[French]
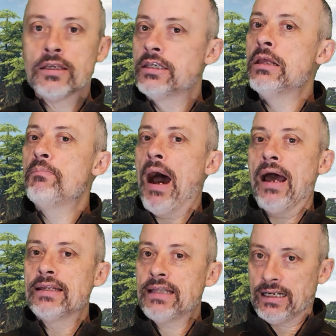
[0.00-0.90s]
qui n'est pas
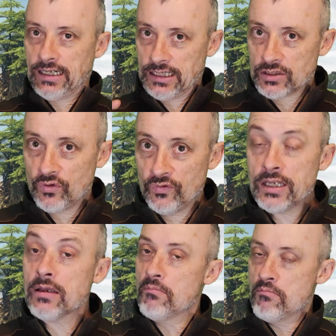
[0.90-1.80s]
un état
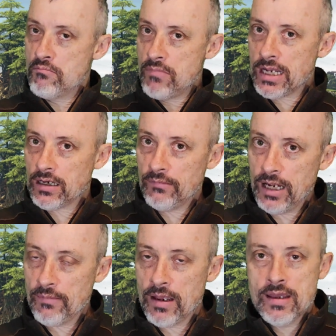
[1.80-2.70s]
catastrophique, mais quand
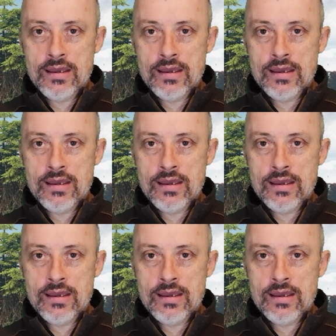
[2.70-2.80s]
même